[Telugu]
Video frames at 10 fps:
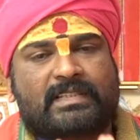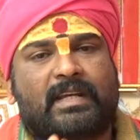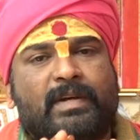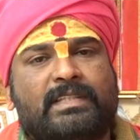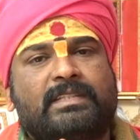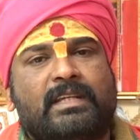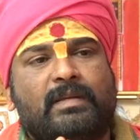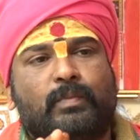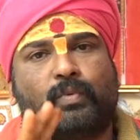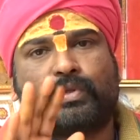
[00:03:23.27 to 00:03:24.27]

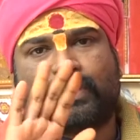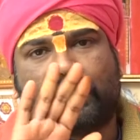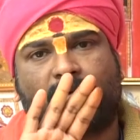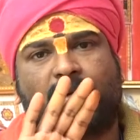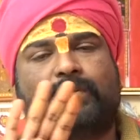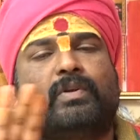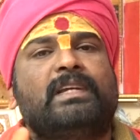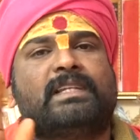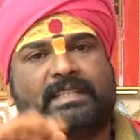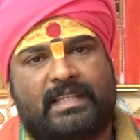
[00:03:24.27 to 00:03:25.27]
సమస్యని పూర్తిగా
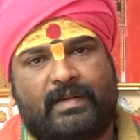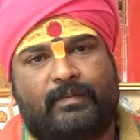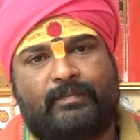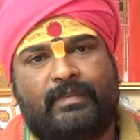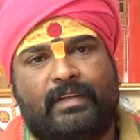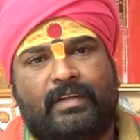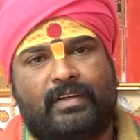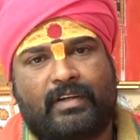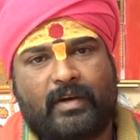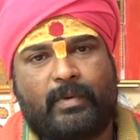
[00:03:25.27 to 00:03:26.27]
వైదొలిగిస్తారు
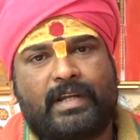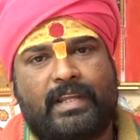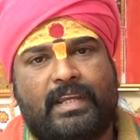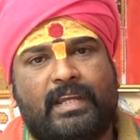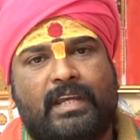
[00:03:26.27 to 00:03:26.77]
కాబట్టి